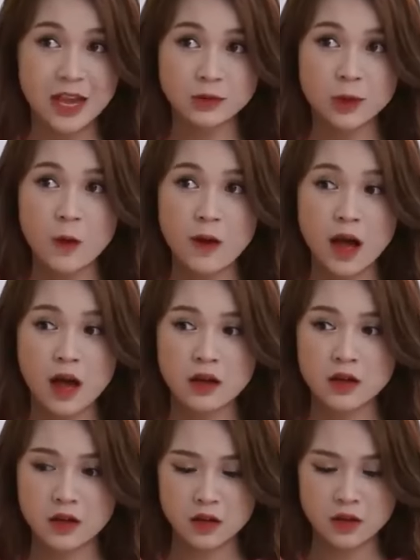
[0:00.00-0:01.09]
Sao tốt hả?
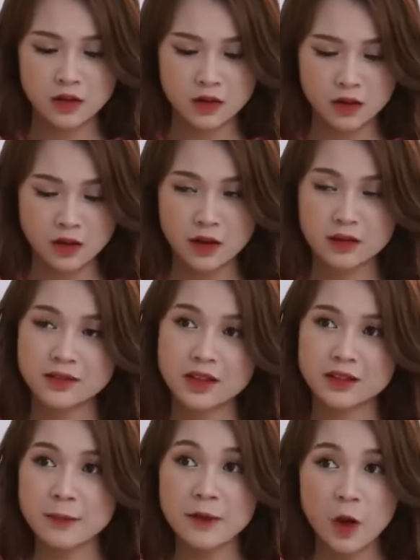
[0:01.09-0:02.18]

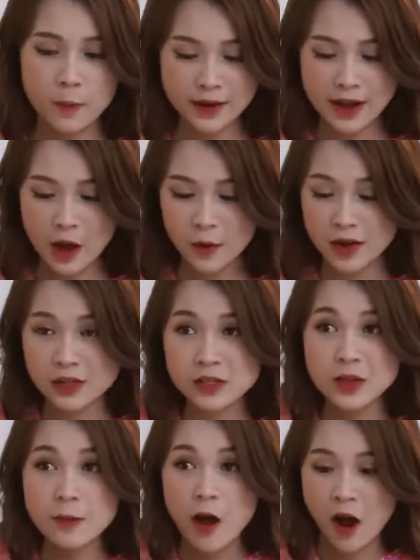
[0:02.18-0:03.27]
Chúng đâu biết đâu, đợi
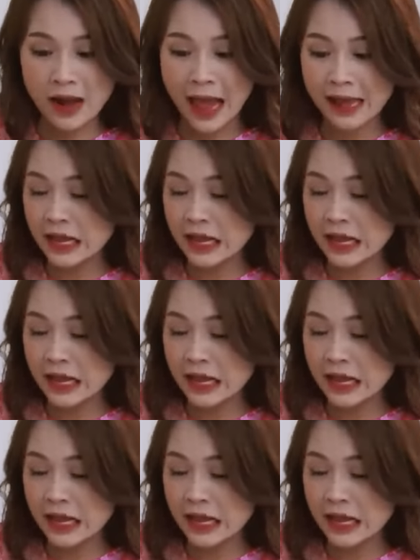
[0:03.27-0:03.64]
xíu hỏi